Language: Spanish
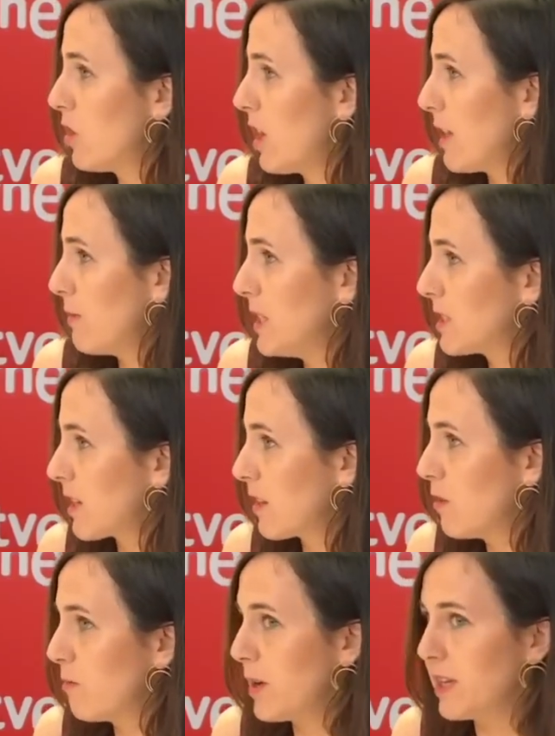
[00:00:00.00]
la
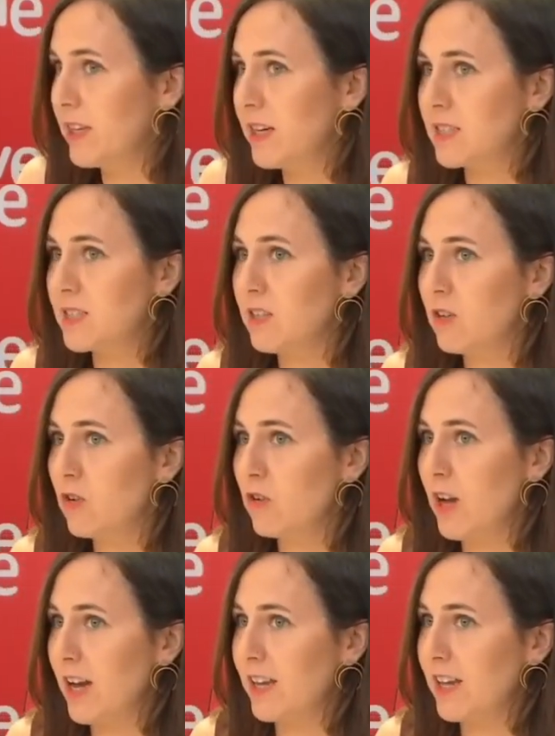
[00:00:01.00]
administración Biden ha sido
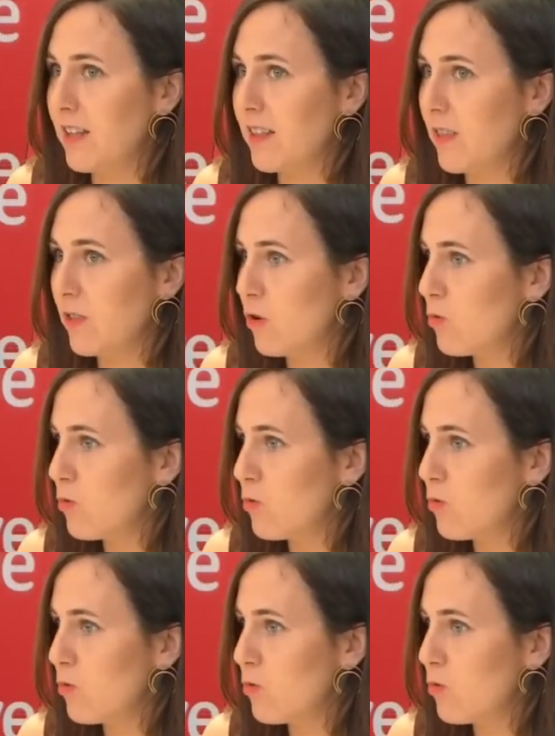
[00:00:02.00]
la que ha dado